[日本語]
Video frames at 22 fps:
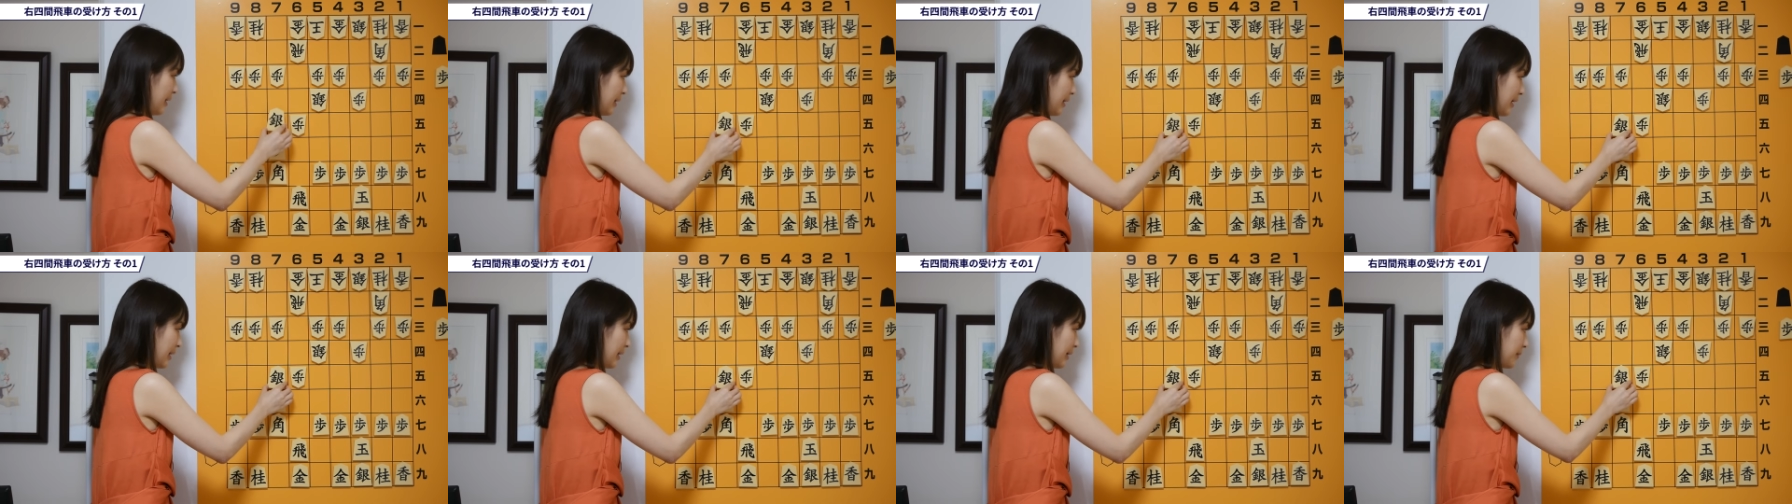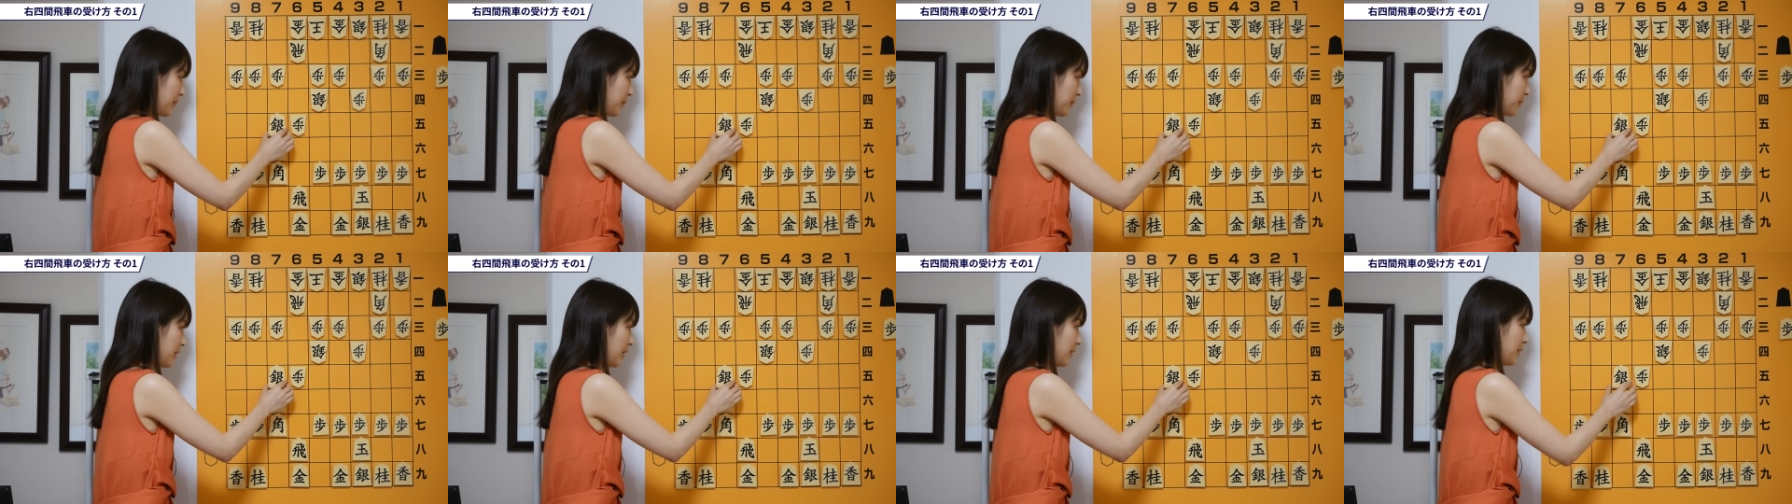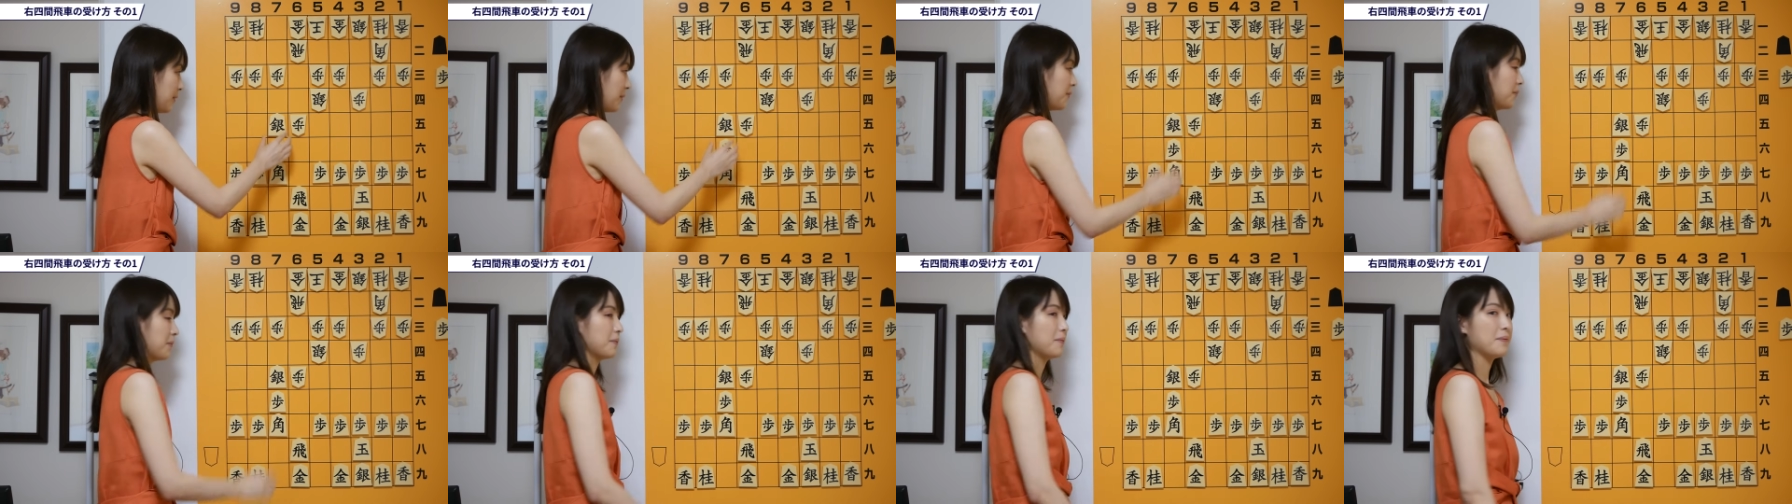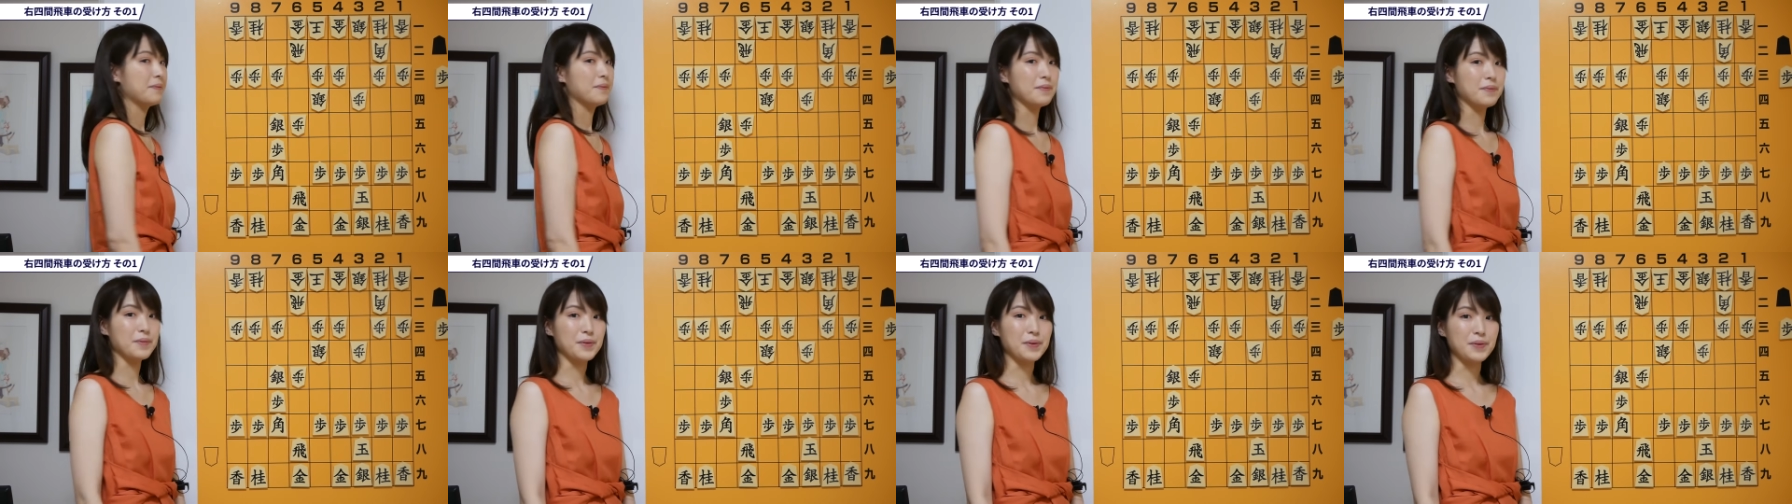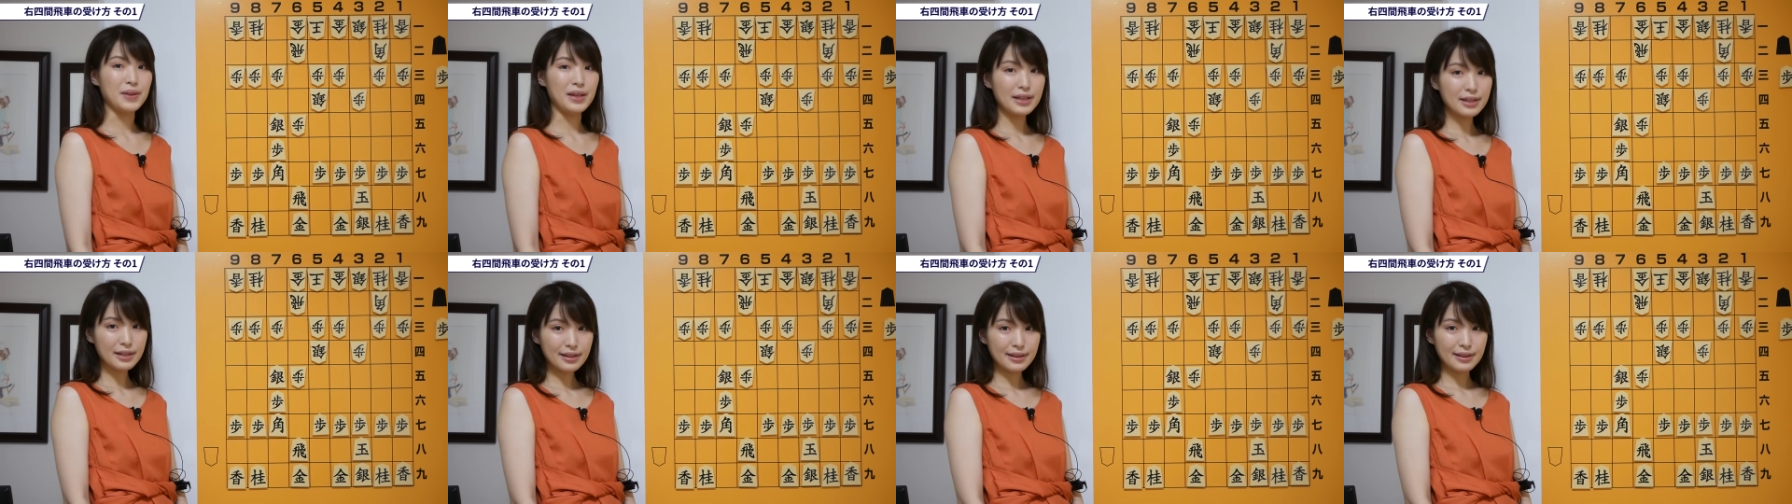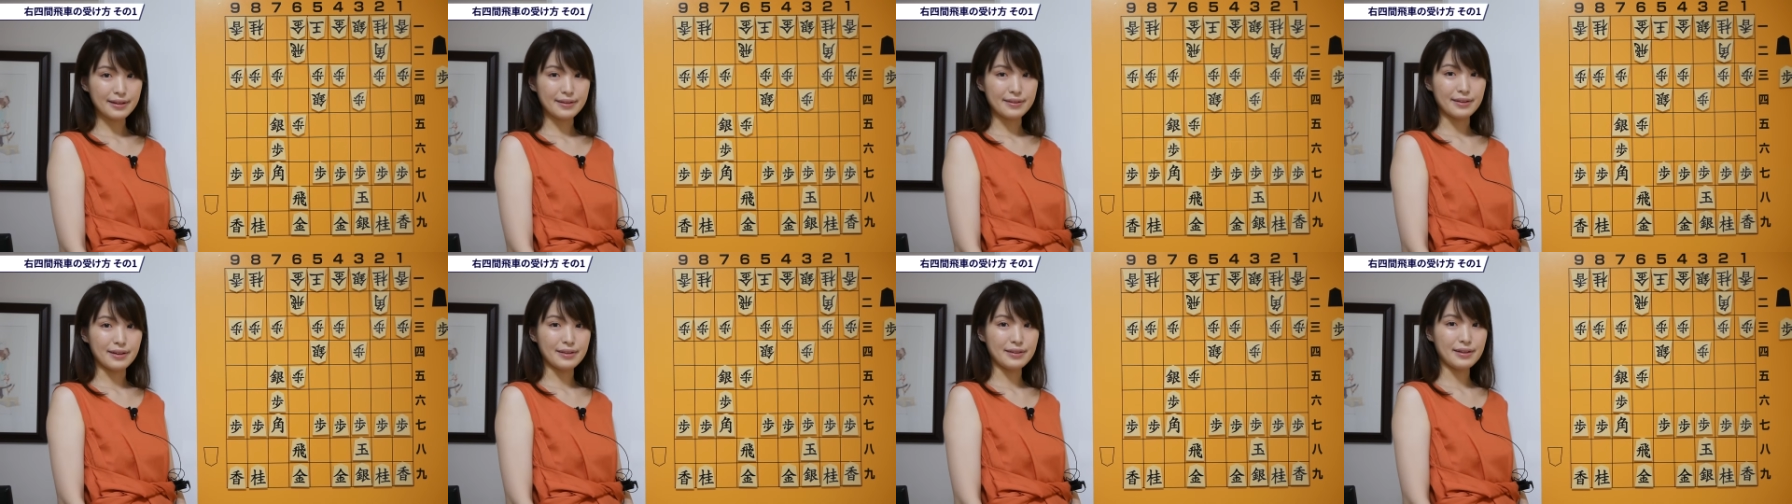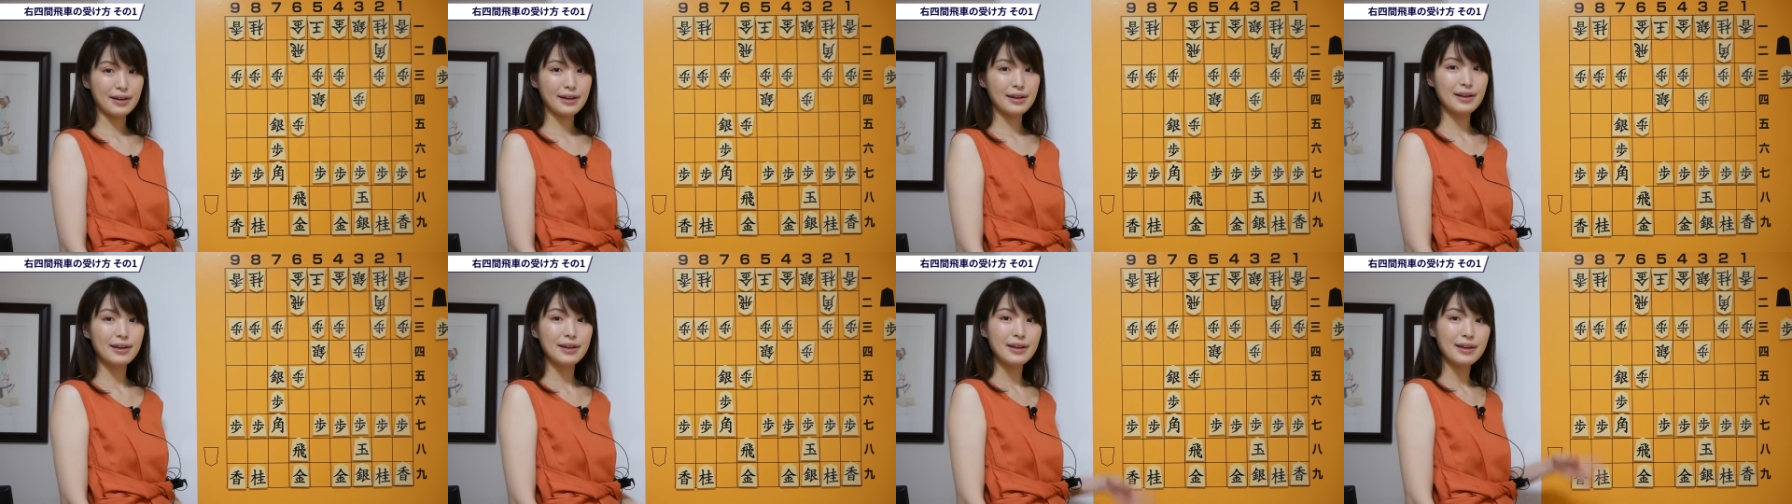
なな五銀ともう出ちゃってください。